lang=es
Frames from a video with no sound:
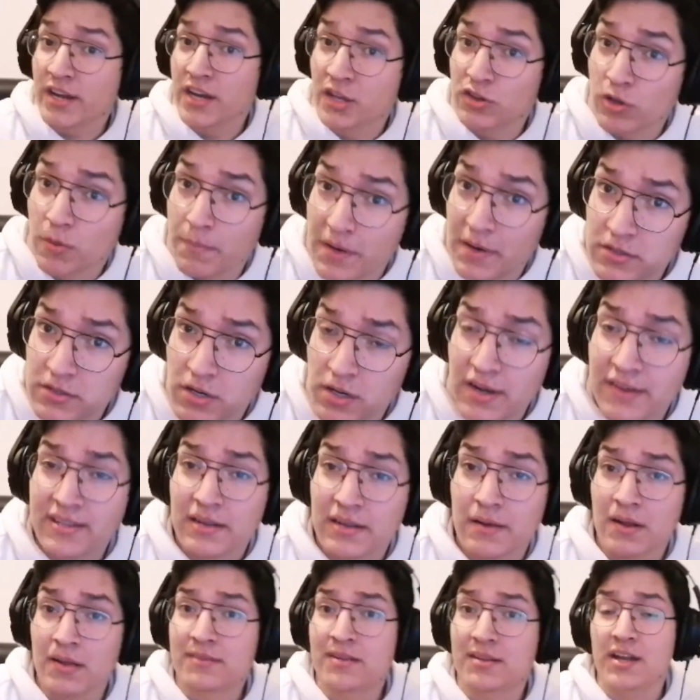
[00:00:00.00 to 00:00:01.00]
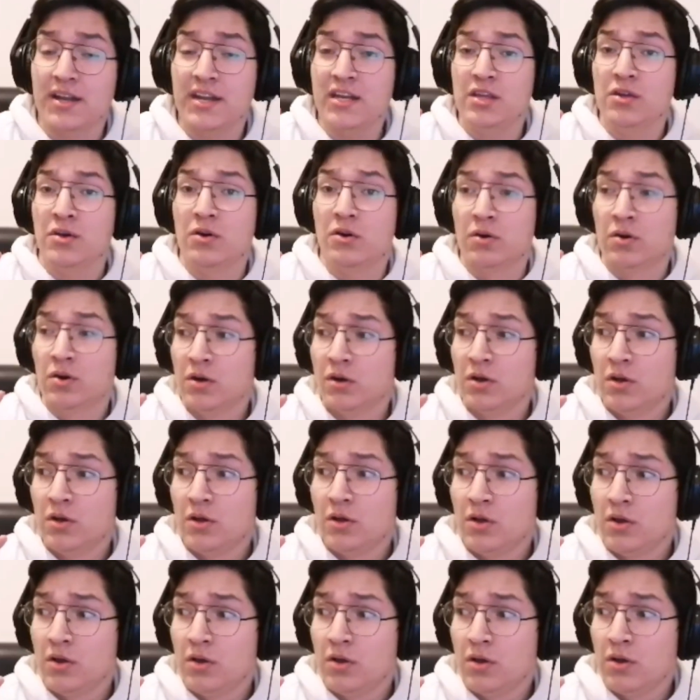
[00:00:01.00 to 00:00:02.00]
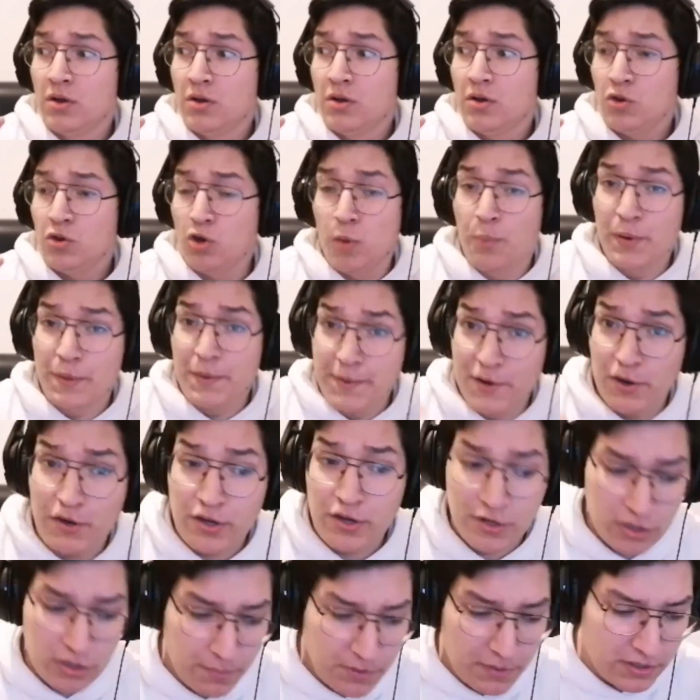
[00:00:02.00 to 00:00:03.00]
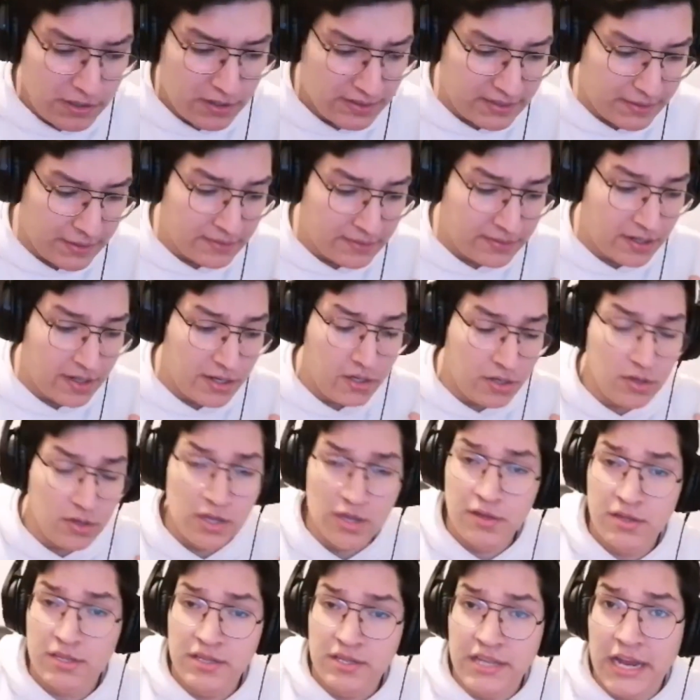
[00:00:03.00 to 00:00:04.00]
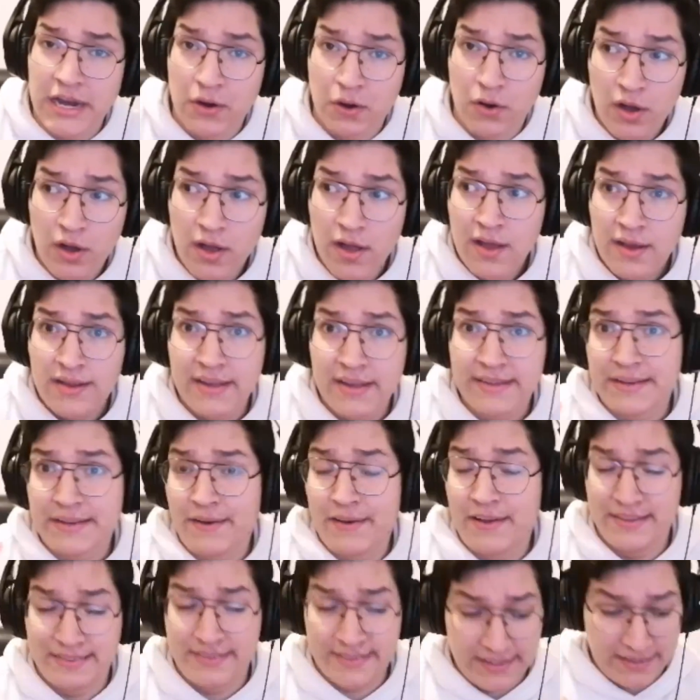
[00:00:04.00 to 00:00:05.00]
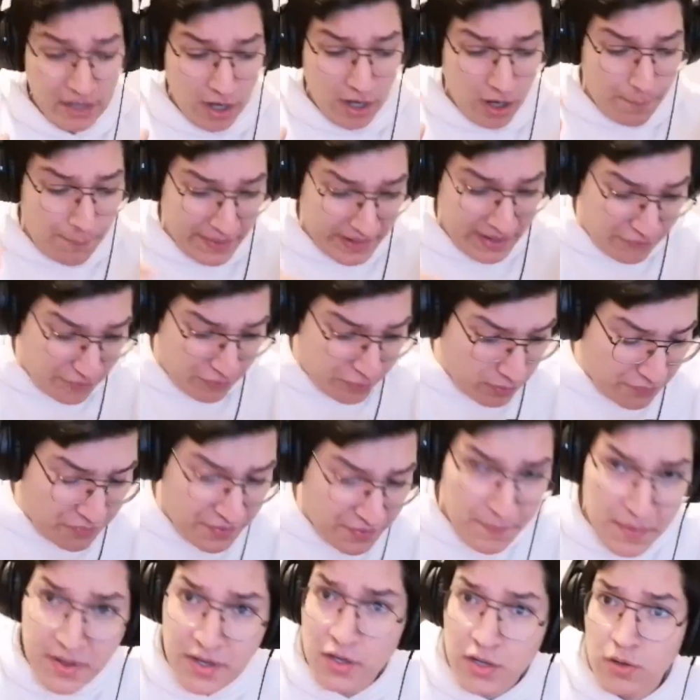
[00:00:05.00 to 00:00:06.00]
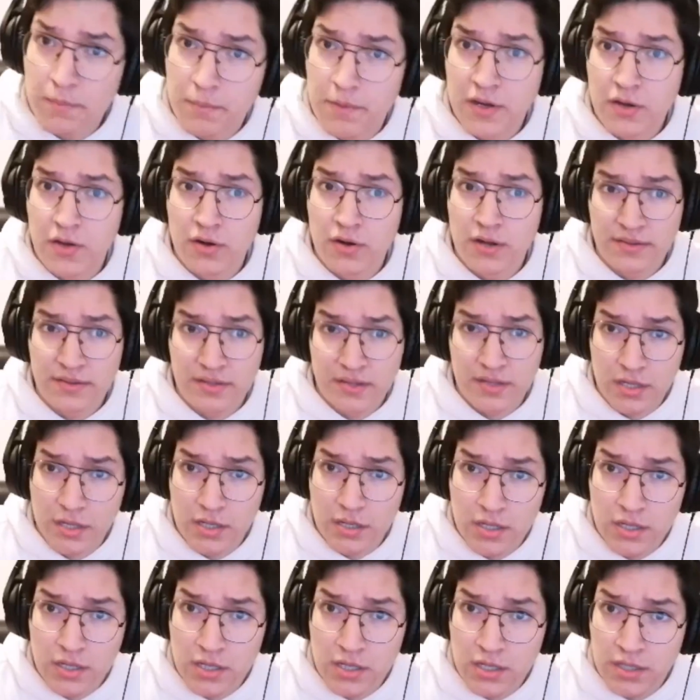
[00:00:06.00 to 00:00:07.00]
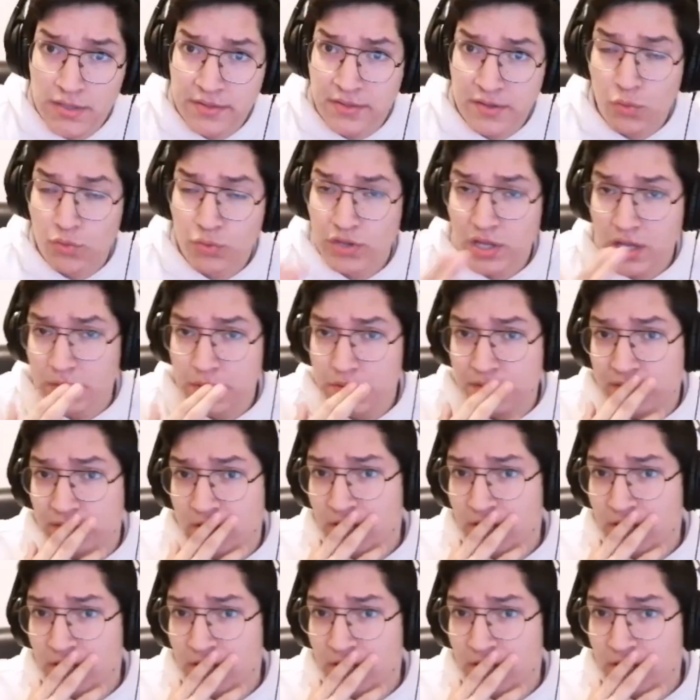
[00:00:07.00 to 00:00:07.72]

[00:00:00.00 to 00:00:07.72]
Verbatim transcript: mil dólares habrán salido, los primeros 500 mil dólares habrán salido de dinero que estaba destinado para fútbol femenino, menores y, segunda división?